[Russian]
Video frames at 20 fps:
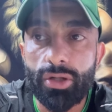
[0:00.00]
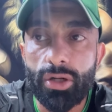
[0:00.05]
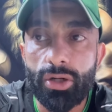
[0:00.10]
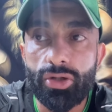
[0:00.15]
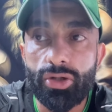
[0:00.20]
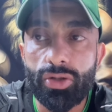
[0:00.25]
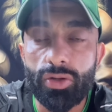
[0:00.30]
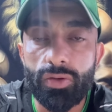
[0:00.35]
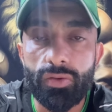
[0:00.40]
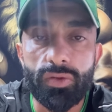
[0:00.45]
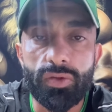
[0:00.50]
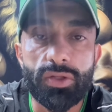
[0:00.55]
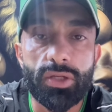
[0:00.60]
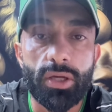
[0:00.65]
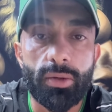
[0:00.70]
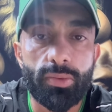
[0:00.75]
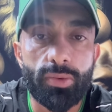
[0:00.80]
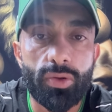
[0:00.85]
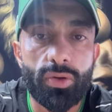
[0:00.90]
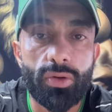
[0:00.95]
рад, что
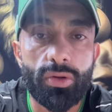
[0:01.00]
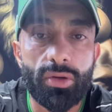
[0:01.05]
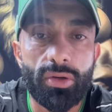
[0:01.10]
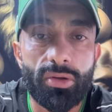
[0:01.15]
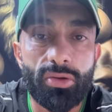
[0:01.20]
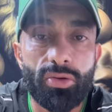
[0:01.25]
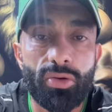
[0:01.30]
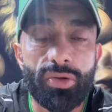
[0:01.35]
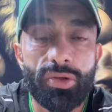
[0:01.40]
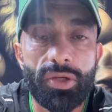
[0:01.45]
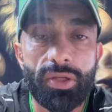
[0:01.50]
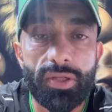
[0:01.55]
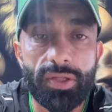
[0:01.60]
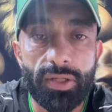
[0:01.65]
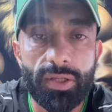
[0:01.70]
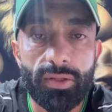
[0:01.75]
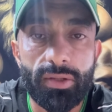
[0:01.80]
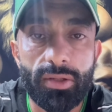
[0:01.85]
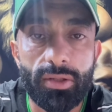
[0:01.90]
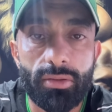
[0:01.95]
со мной, кто не
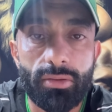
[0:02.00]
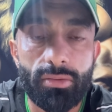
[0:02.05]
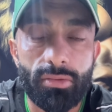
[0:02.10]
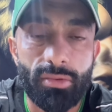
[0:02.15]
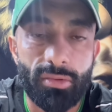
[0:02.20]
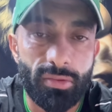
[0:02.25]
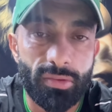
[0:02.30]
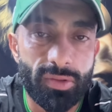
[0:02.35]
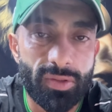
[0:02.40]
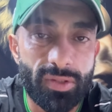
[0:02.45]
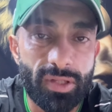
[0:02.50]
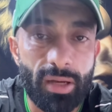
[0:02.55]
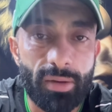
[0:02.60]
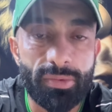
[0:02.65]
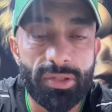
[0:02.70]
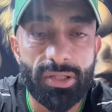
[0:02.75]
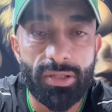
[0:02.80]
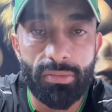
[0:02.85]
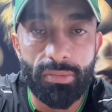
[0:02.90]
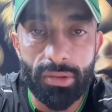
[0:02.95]
делает, ну, сам
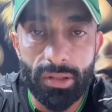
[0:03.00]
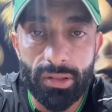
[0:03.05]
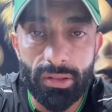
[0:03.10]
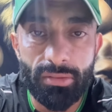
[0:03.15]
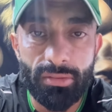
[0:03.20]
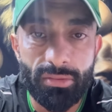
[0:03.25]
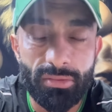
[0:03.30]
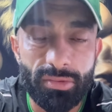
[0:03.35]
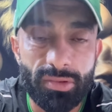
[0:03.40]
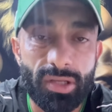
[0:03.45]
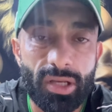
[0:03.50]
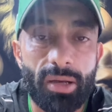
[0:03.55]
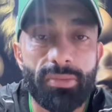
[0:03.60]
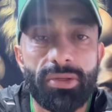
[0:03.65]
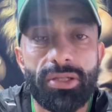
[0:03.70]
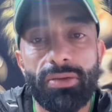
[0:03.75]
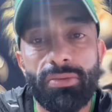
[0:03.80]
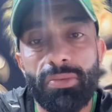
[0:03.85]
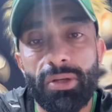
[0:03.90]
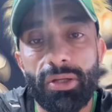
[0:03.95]
себе, ну, сам
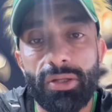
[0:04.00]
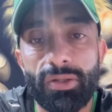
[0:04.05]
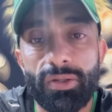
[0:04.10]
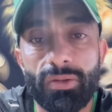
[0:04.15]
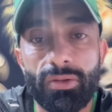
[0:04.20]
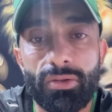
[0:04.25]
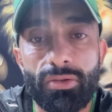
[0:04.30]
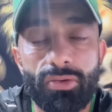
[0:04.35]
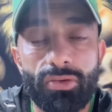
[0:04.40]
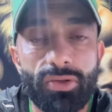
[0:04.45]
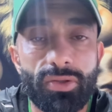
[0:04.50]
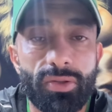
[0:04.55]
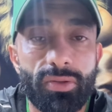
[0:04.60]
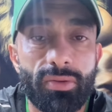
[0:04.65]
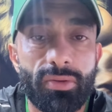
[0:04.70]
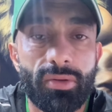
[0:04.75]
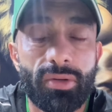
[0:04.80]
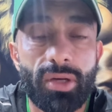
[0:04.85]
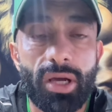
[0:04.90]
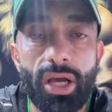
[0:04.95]
себе делает. То есть
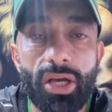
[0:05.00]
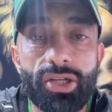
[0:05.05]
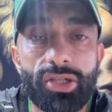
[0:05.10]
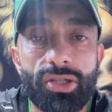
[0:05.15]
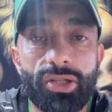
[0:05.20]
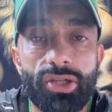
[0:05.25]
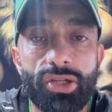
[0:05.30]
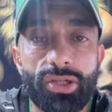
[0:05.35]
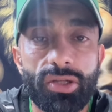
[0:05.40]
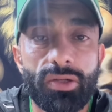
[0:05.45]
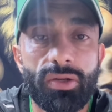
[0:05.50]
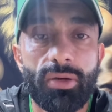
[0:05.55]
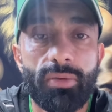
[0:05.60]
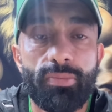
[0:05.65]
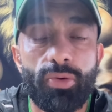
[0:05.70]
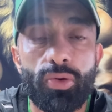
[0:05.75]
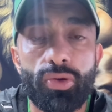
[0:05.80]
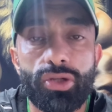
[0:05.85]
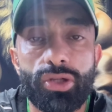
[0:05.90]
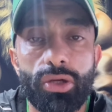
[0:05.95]
э, каждый человек
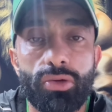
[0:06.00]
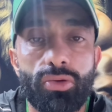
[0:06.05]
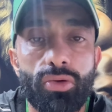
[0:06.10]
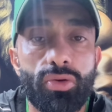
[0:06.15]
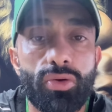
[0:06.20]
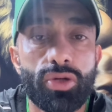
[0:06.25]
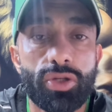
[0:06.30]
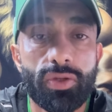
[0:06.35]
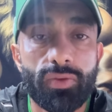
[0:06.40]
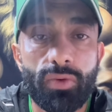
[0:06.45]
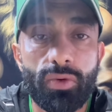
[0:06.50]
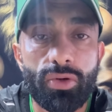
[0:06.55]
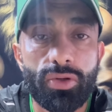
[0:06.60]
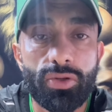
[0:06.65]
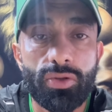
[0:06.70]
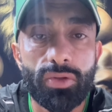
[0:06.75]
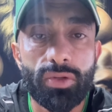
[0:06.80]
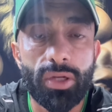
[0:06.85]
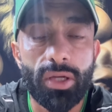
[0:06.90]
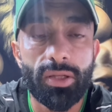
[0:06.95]
получает только свой
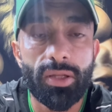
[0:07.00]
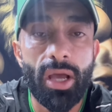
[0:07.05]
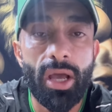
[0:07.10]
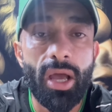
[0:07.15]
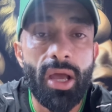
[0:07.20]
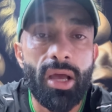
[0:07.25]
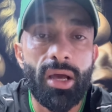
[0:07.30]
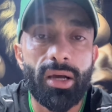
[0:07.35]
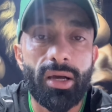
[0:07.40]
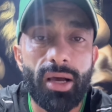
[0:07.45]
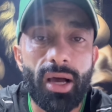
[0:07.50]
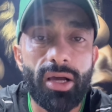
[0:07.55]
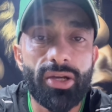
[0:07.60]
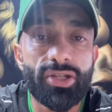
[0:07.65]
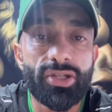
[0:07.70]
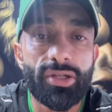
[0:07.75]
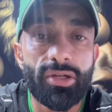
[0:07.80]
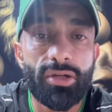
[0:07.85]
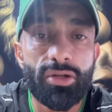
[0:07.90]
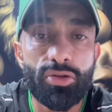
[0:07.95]
результат.
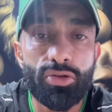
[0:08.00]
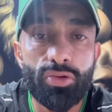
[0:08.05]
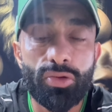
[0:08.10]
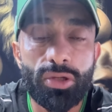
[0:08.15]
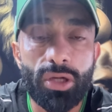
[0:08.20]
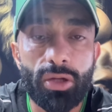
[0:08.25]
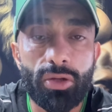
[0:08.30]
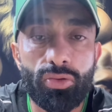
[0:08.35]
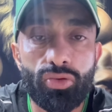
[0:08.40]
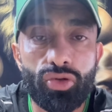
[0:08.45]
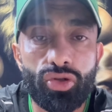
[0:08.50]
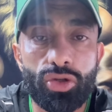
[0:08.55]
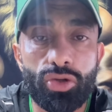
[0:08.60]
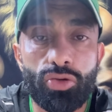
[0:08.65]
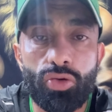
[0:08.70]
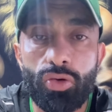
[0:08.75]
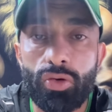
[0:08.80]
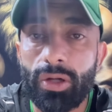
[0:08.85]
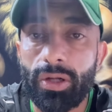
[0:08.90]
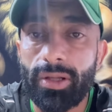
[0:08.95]
Каждый результат нужен
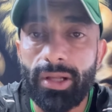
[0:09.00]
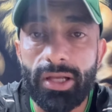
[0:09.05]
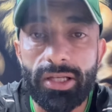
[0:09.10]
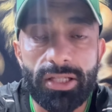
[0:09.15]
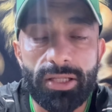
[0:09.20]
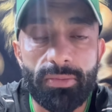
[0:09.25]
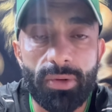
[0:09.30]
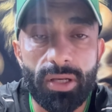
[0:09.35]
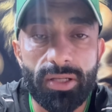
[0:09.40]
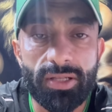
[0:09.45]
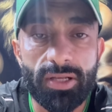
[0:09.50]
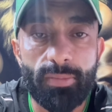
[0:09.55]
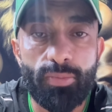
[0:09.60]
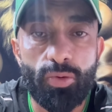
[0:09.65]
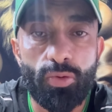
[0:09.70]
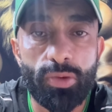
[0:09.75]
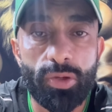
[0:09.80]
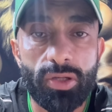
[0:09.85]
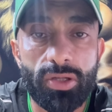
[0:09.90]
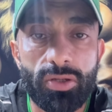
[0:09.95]
только для себя.
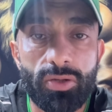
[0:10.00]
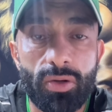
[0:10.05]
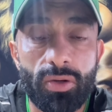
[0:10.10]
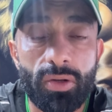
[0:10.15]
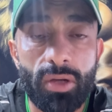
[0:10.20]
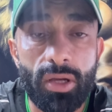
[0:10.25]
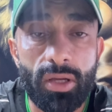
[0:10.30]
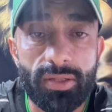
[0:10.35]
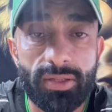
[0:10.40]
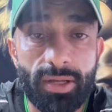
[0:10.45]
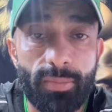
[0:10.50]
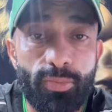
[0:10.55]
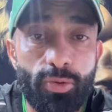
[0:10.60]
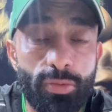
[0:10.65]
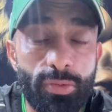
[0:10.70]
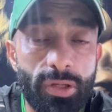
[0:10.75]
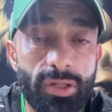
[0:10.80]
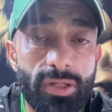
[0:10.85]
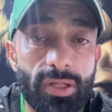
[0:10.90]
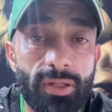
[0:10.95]
Запомните,
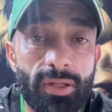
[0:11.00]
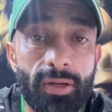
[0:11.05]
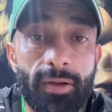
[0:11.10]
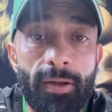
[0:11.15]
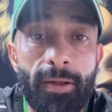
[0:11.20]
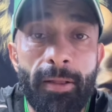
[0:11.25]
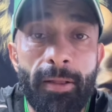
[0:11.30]
запомните это.